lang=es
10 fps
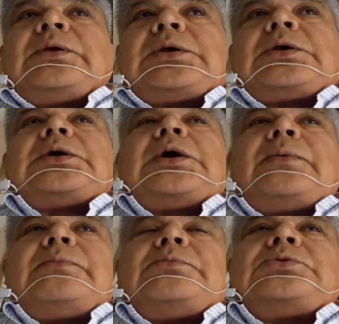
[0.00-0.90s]
que
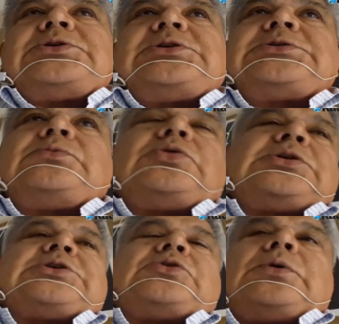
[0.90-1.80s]
ya muchísimos que
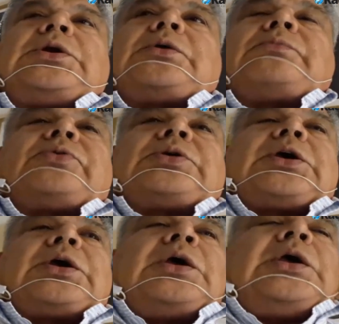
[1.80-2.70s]
se jubilaron,
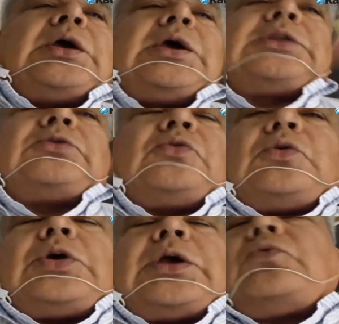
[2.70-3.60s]
porque esto
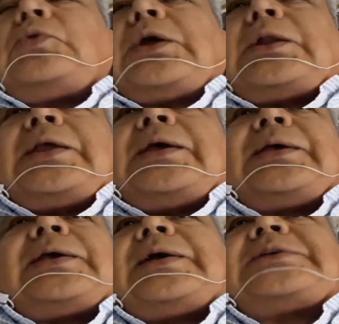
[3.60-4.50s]
es una ley que ya